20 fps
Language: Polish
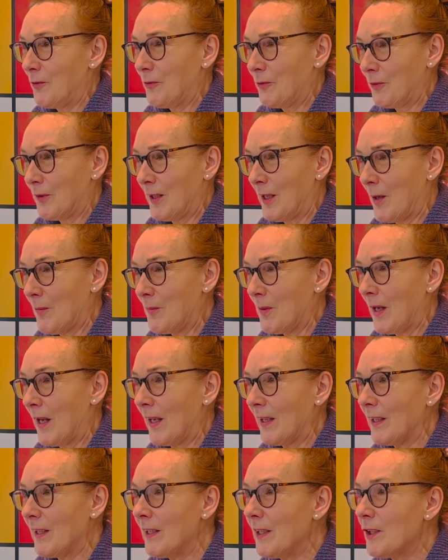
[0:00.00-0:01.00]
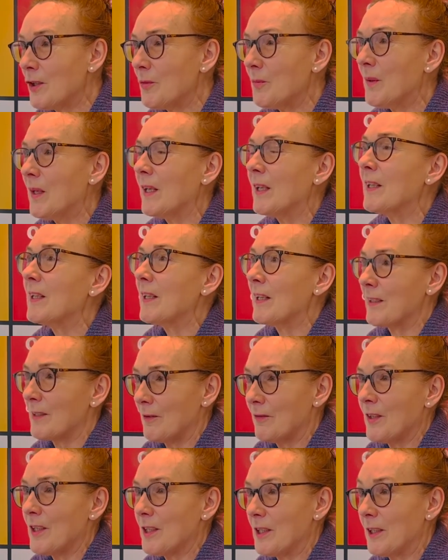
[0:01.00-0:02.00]
w hebraizmie,
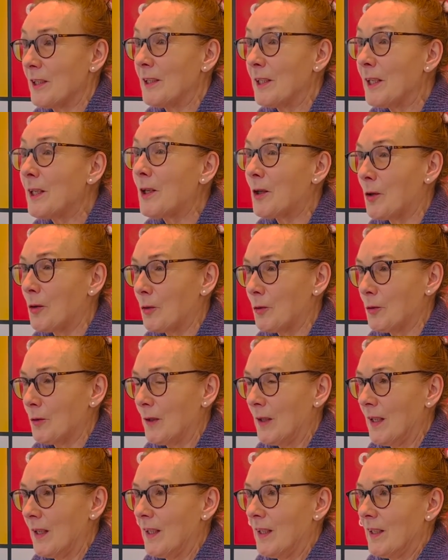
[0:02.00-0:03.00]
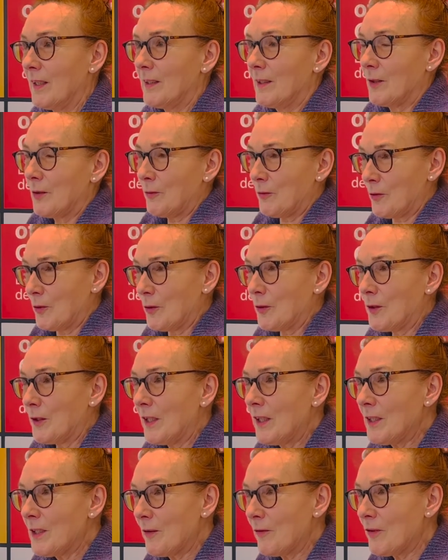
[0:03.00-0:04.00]
nazywa się tikkun tego
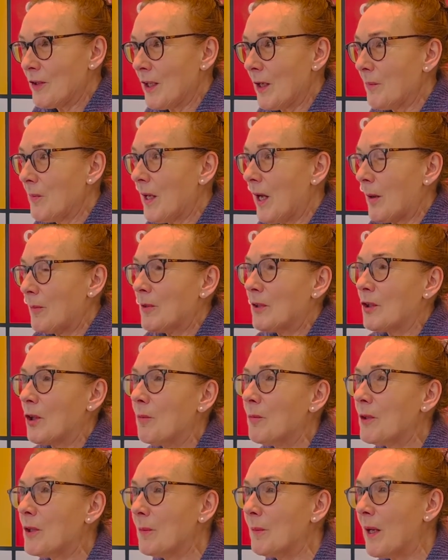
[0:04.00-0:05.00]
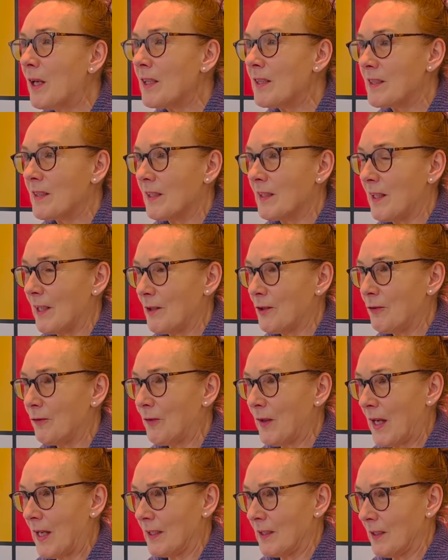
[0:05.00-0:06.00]
wciągnięcie w siebie, aby zrobić miejsce dla
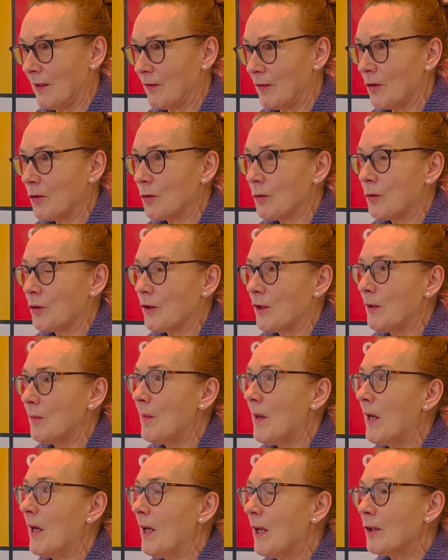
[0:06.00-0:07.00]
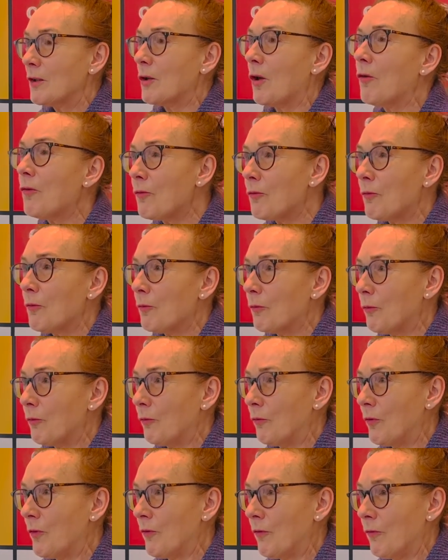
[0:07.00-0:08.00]
świata. W związku z tym to
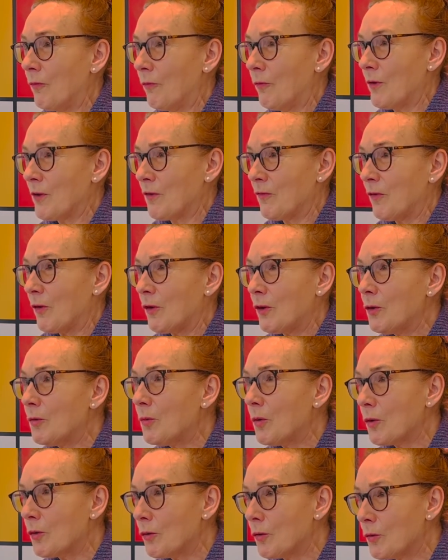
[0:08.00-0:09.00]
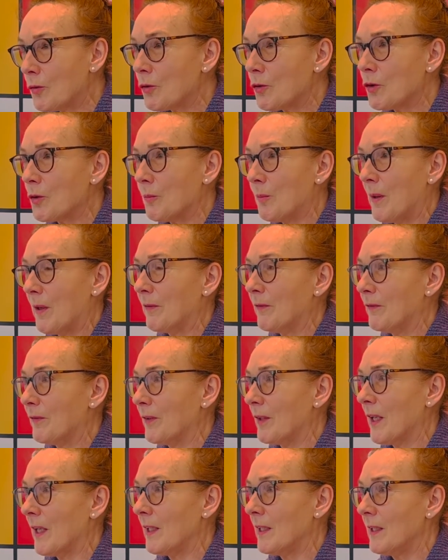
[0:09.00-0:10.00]
wy, wyzwoliło już
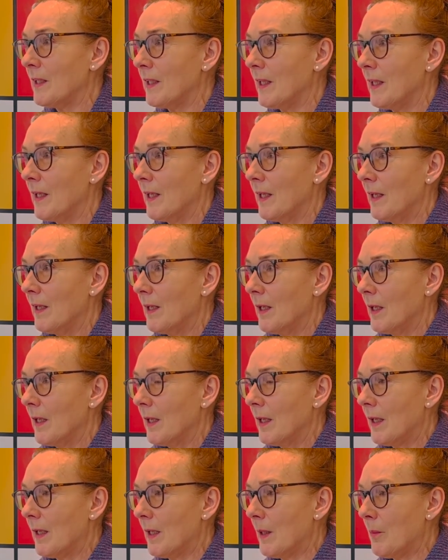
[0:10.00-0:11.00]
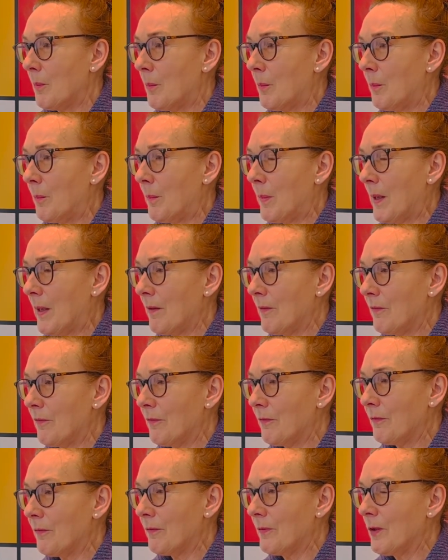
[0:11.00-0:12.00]
pewien, e,
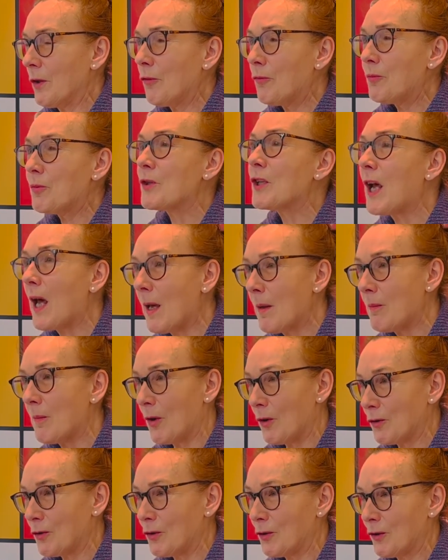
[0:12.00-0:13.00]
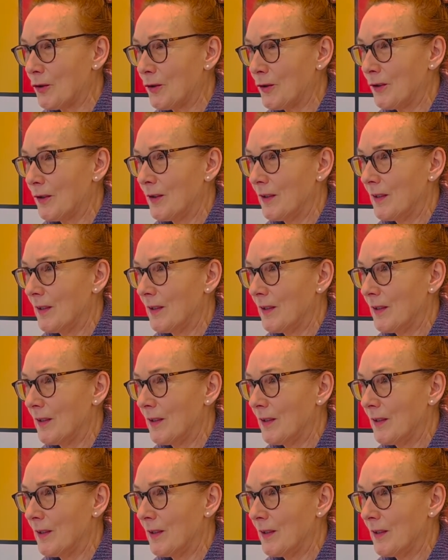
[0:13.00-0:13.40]
pewną przemoc.